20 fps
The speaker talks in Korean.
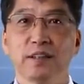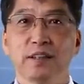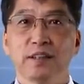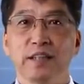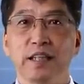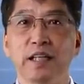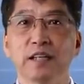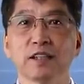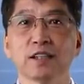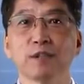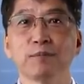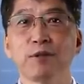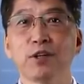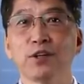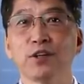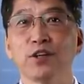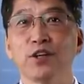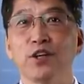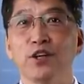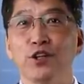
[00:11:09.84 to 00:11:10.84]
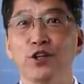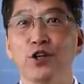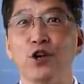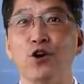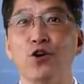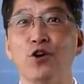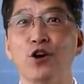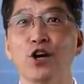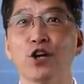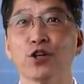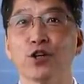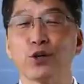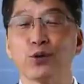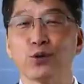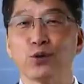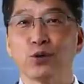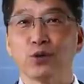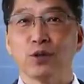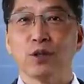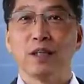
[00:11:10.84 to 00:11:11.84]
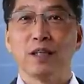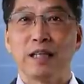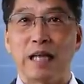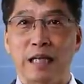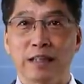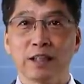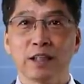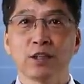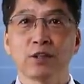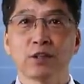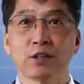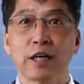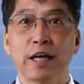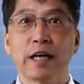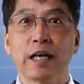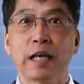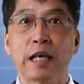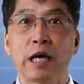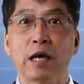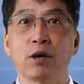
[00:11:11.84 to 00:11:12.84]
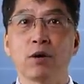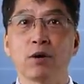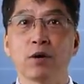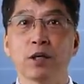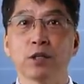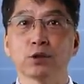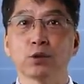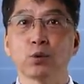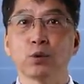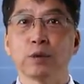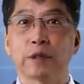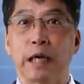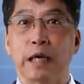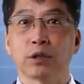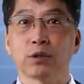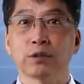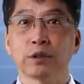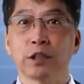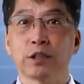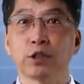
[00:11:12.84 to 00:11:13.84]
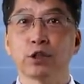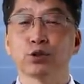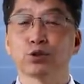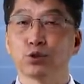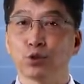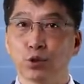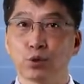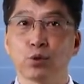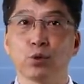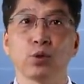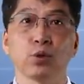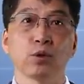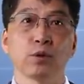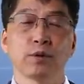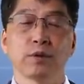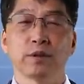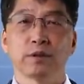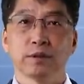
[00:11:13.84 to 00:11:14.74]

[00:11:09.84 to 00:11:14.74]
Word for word: 예를 들면 영어의 경우 라틴어나 헬라어에서 온 단어 사용이 줄었고